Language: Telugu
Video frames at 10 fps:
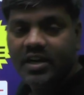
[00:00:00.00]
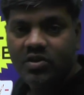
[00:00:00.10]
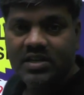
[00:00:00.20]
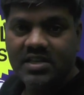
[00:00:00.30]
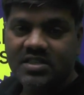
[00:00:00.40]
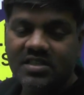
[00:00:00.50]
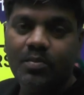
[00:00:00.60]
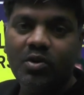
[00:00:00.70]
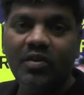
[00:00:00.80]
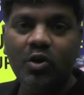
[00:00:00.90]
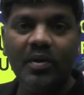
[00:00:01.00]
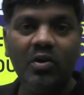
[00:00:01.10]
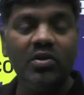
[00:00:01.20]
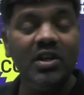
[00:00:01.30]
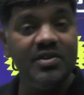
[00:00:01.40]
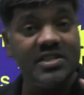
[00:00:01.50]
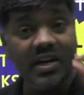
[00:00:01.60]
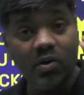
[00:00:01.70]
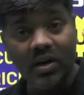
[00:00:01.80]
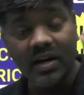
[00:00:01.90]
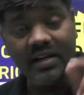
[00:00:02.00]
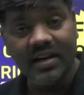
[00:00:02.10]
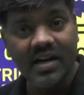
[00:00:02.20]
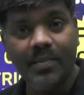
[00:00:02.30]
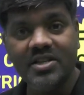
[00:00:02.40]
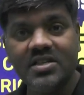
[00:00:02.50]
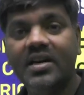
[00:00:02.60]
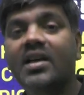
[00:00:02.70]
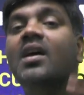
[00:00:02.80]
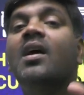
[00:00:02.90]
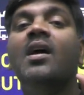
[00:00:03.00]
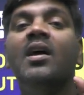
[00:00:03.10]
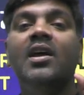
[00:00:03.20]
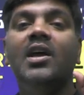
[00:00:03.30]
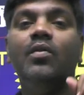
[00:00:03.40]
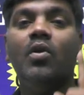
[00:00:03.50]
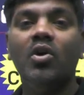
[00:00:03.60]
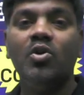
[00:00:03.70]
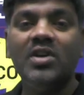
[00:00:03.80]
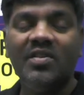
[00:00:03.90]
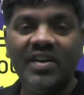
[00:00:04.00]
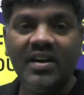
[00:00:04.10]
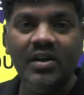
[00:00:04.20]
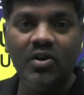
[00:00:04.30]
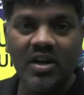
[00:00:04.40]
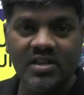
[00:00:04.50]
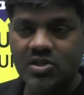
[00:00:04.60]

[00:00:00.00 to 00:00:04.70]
డే నుంచి యాస్టీజ్గా మూడు వేల రూపాయలు ఉంటుంది ఈ విషయాన్ని కూడా క్లియర్గా గమనించండి ఈ ఒక్కరోజు ఆఫర్ని యూటిలైజ్